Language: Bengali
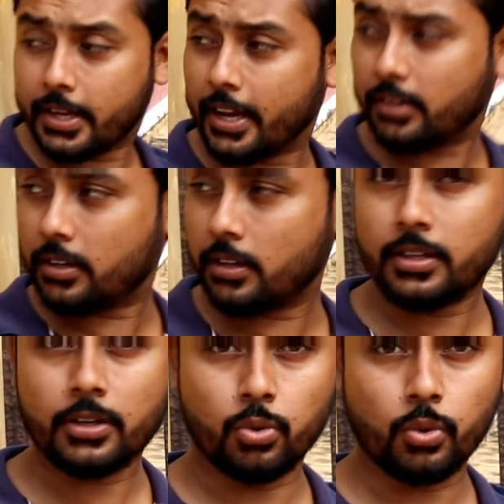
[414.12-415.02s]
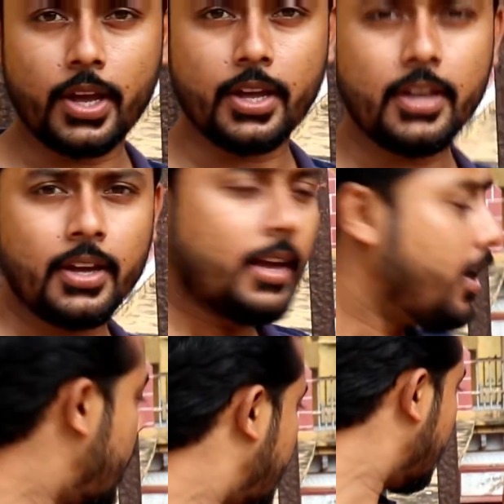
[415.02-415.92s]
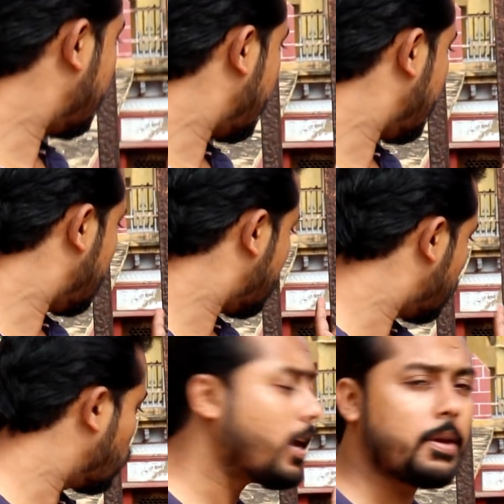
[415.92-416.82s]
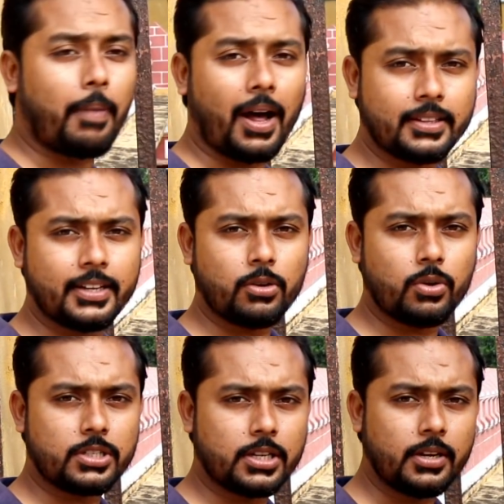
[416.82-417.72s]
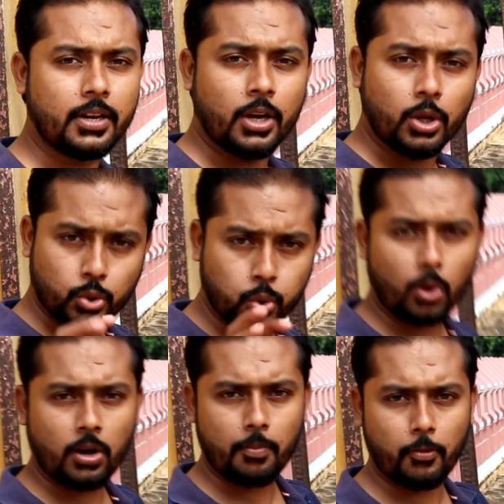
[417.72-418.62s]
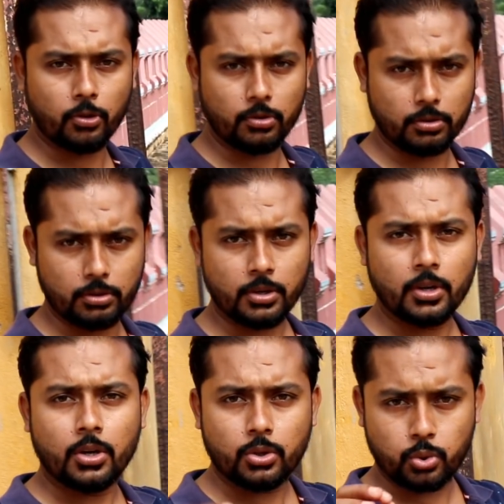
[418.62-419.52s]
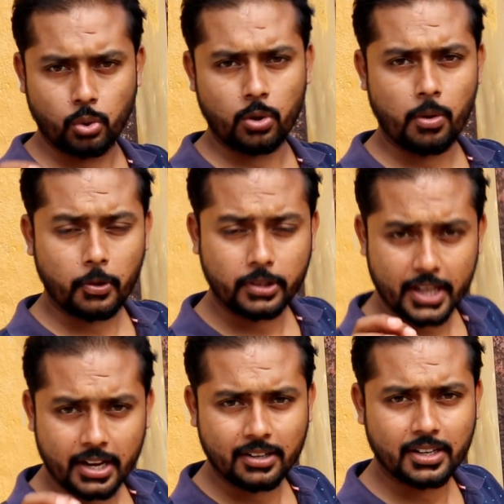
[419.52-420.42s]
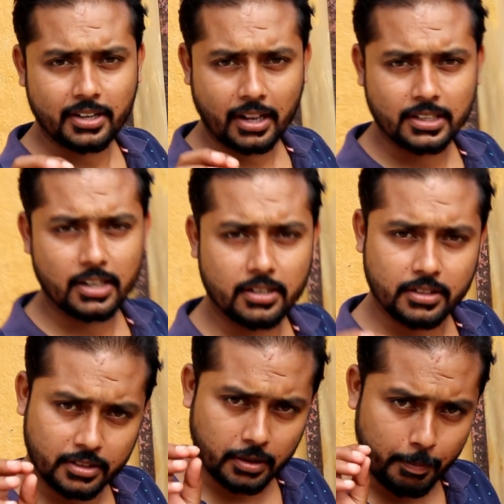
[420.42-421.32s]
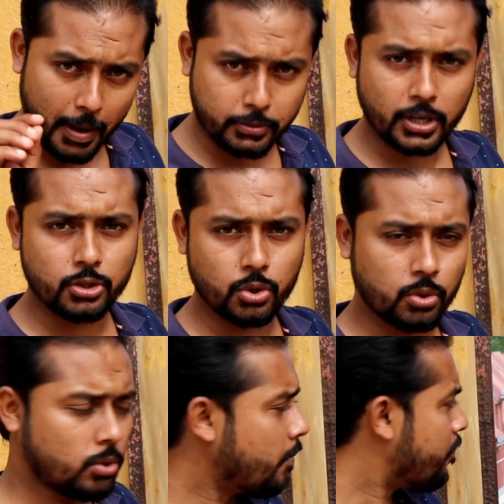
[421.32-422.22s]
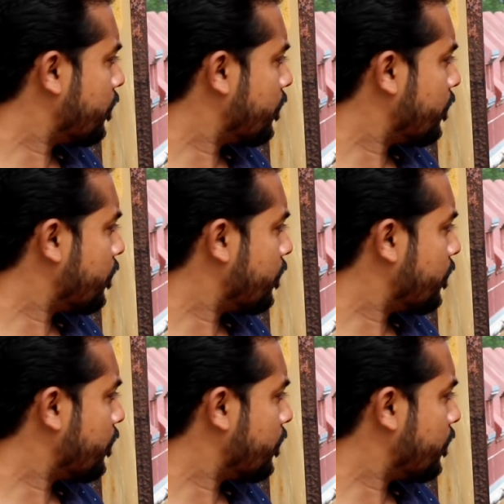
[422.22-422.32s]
এই গেটটা দিয়ে ঢুকেই এখানটায় ঢুকেই দিকে রয়েছে সুরঙ্গা পথ সুরঙ্গ পথ এখানটায় রাজারা ব্যবসার জন্য